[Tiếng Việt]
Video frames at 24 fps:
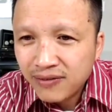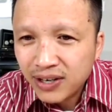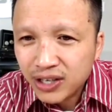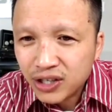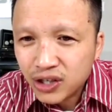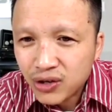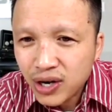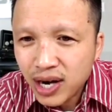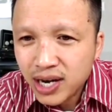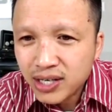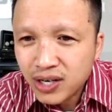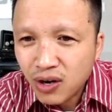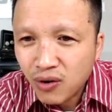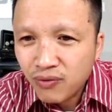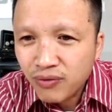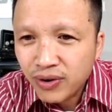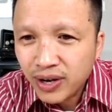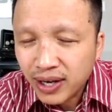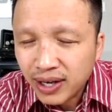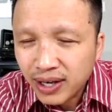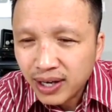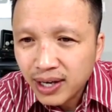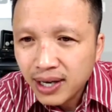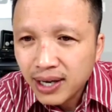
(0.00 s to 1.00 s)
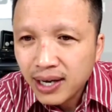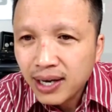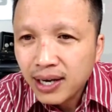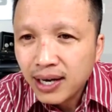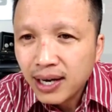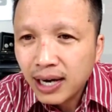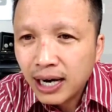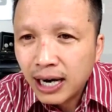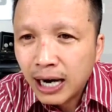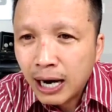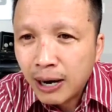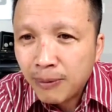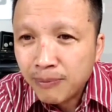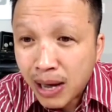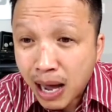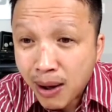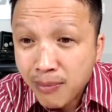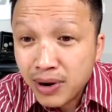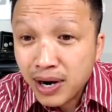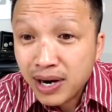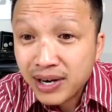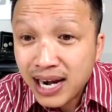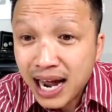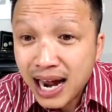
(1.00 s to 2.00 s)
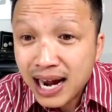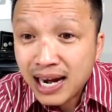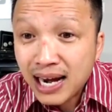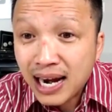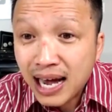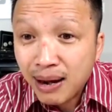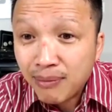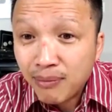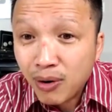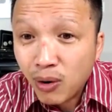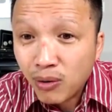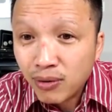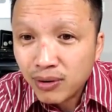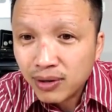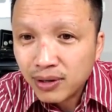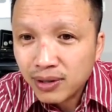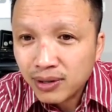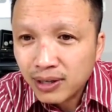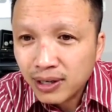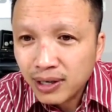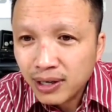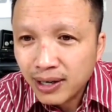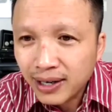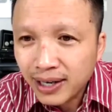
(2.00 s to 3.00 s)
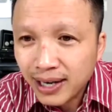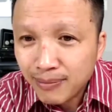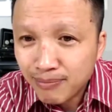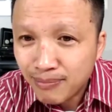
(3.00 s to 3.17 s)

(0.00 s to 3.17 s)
Hay chỉ vì stress công việc? Um, em ơi đây là một